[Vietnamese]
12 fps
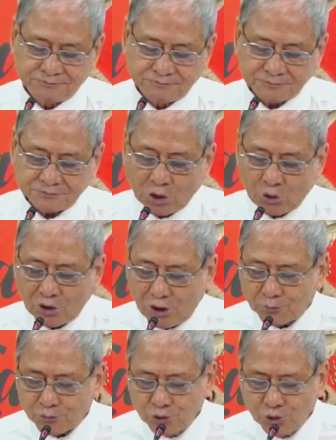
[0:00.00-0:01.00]
Ta có
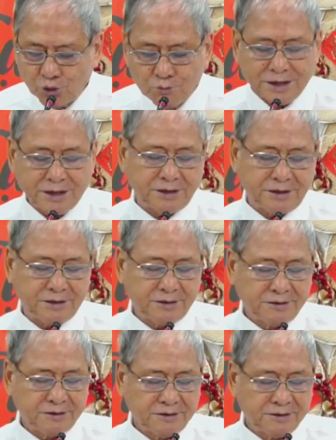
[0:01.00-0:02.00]
lòng nhu mì
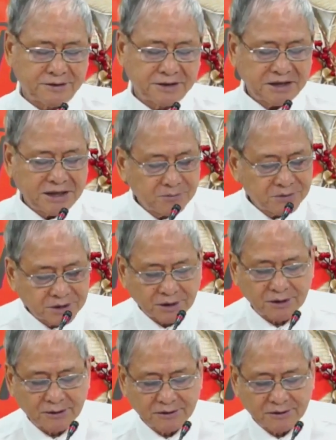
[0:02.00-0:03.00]
khiêm
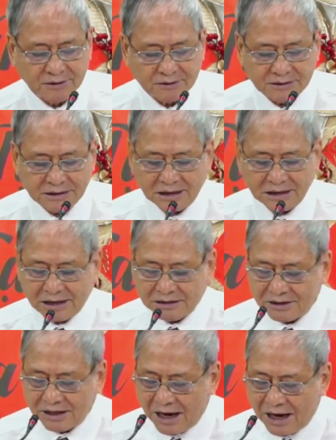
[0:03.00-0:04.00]
nhường nên hãy gánh
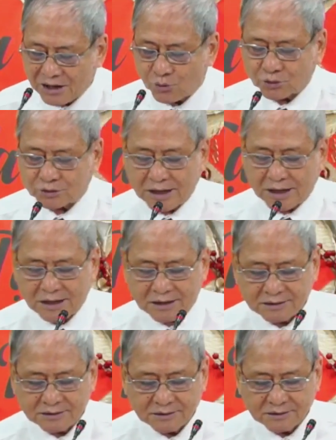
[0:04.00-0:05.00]
lấy ách của ta
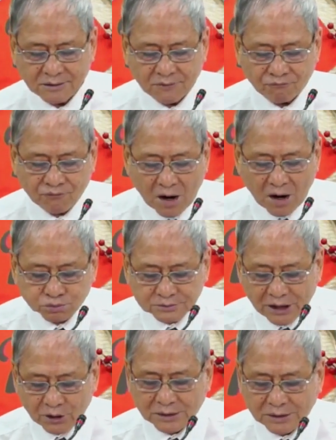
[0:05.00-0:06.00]
và học
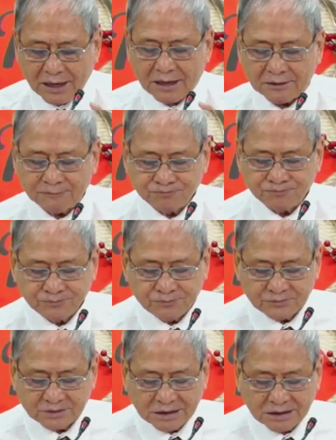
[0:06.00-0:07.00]
theo ta
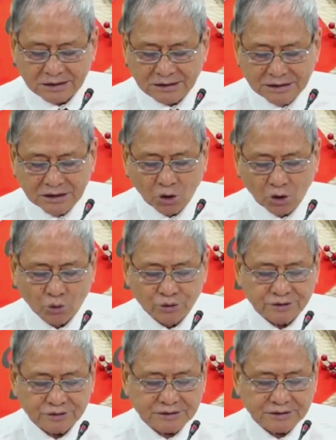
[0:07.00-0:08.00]
thì linh
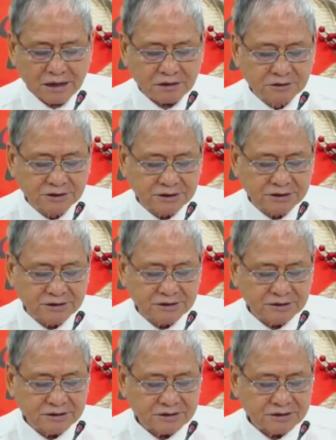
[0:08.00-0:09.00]
hồn các ngươi
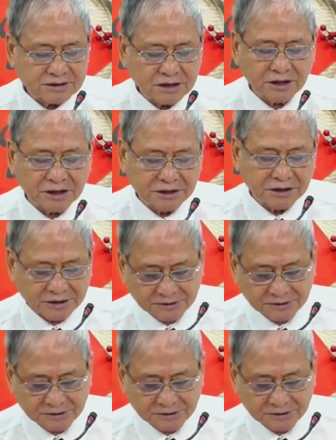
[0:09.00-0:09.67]
sẽ được yên nghỉ